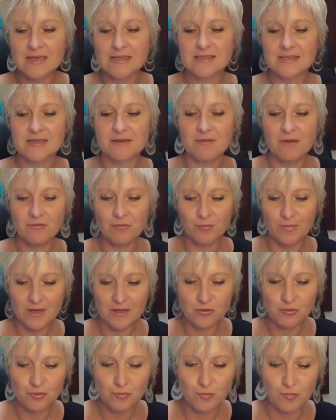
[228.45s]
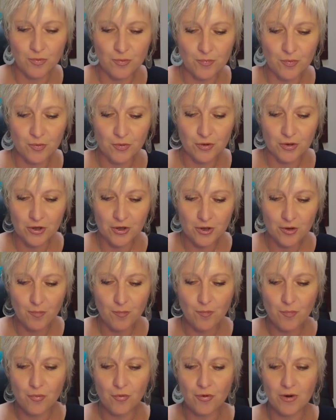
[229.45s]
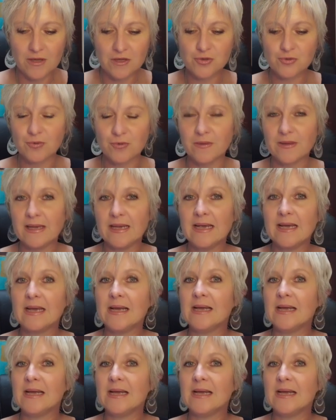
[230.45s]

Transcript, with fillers: Ça va vous mettre du baume au cœur pour la journée.